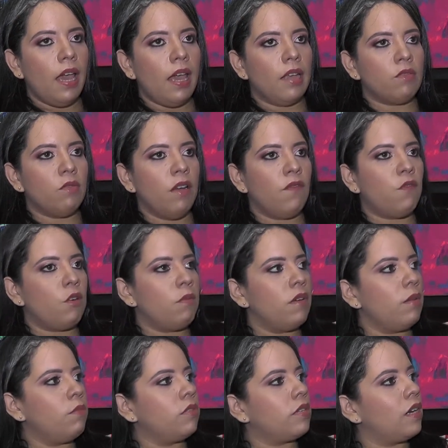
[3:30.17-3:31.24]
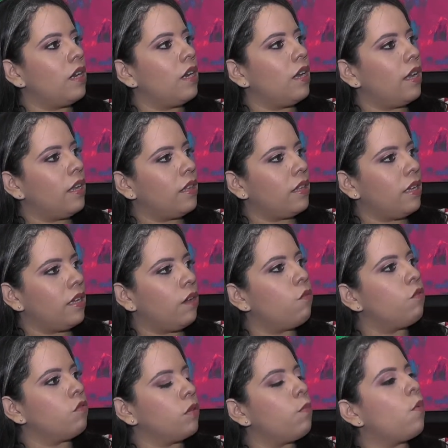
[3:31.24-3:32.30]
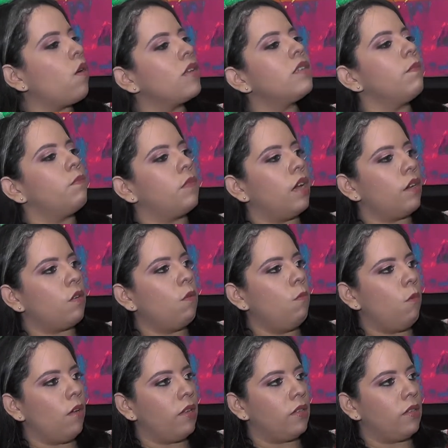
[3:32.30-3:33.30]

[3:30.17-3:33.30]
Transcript: es una forma de mostrarle a la gente que uno se puede aceptar como